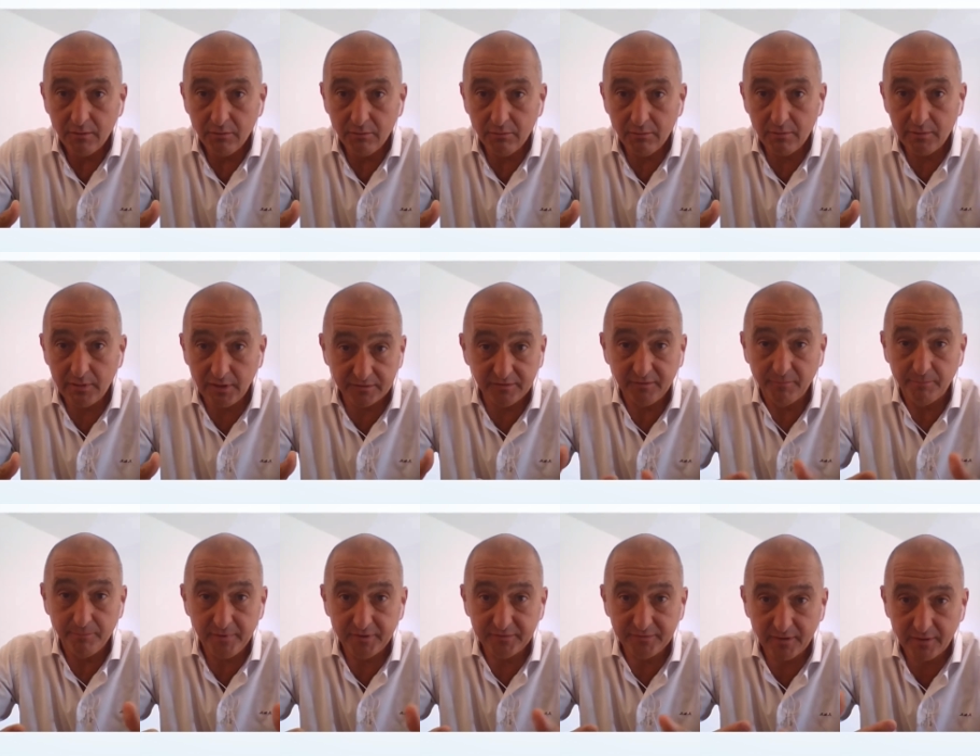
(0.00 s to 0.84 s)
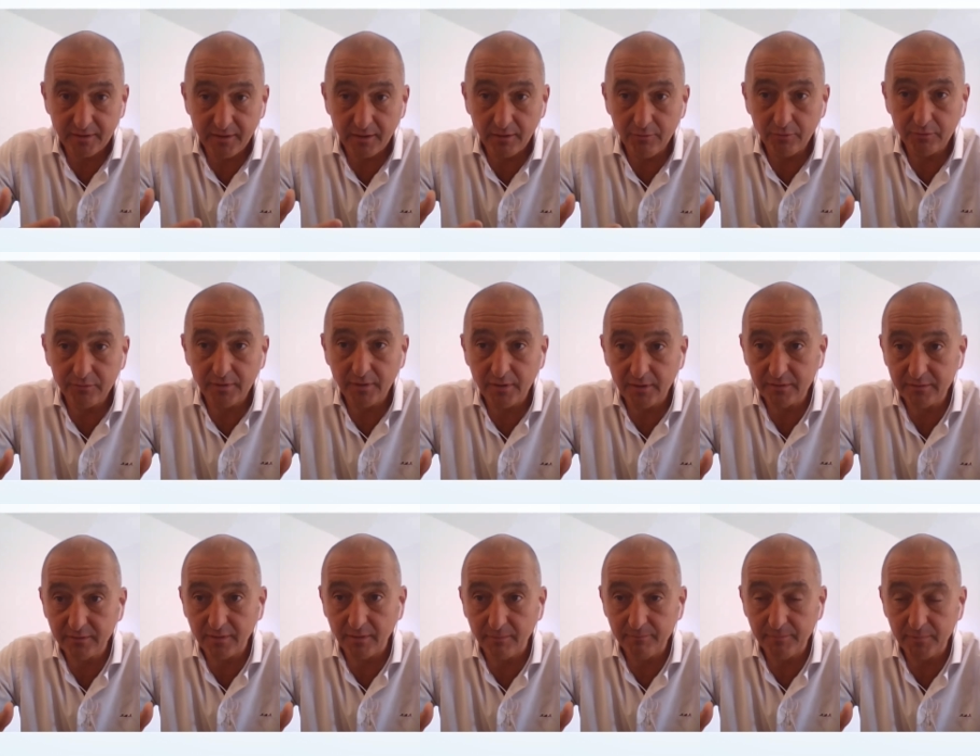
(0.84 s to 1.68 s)
las empresas que adopten
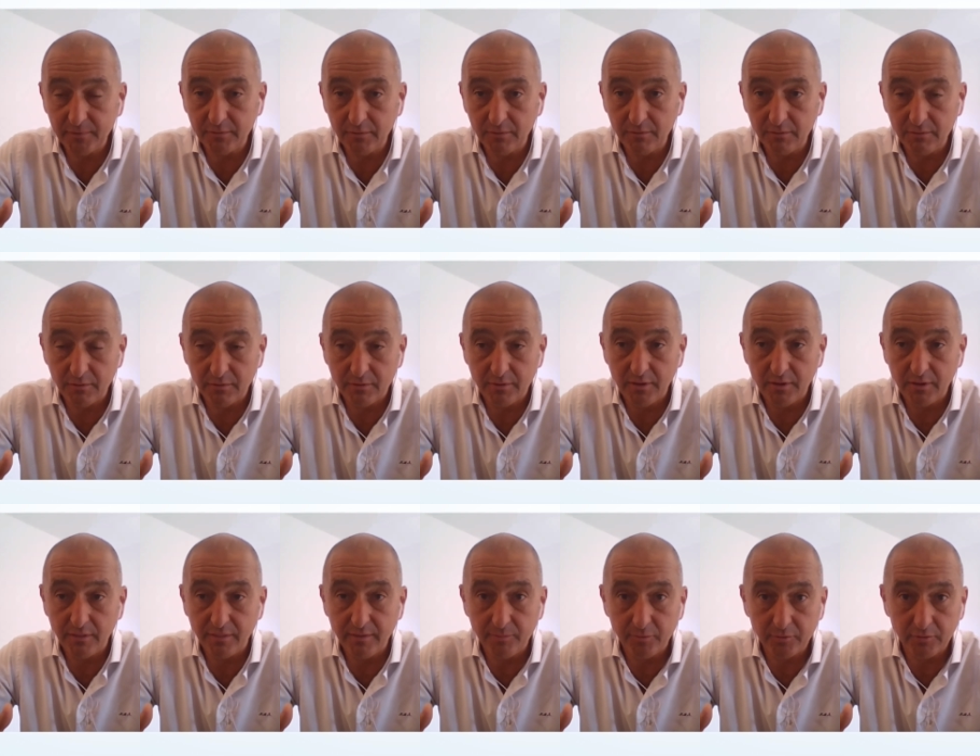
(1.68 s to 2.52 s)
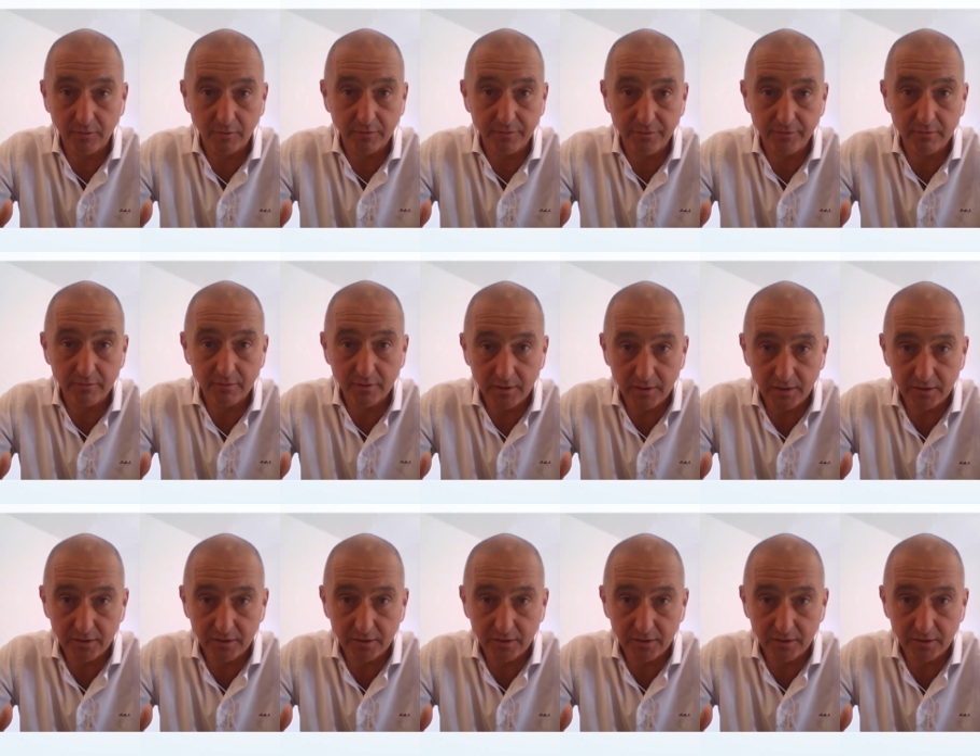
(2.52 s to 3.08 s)
estas metodologías de protección.